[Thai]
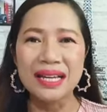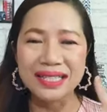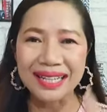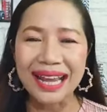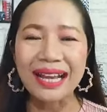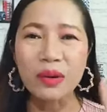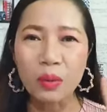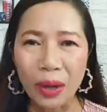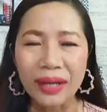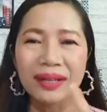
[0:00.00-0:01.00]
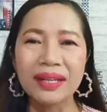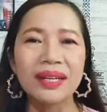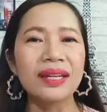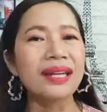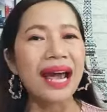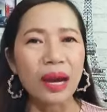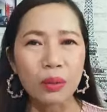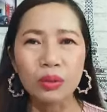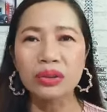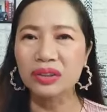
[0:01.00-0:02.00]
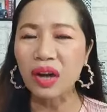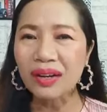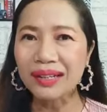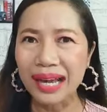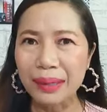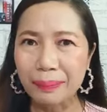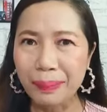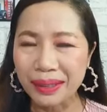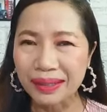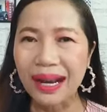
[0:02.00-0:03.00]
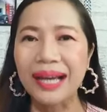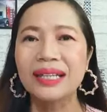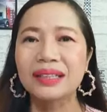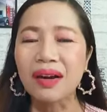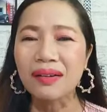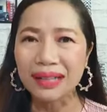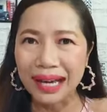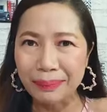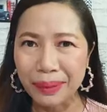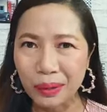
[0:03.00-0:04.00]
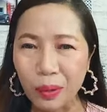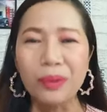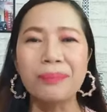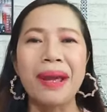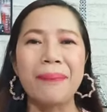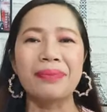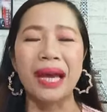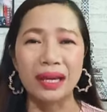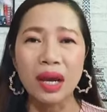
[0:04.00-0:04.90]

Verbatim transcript: ฉะนั้นวันนี้ถ้าคุณต้องการเป็นใครต้องการเป็นคนแบบไหน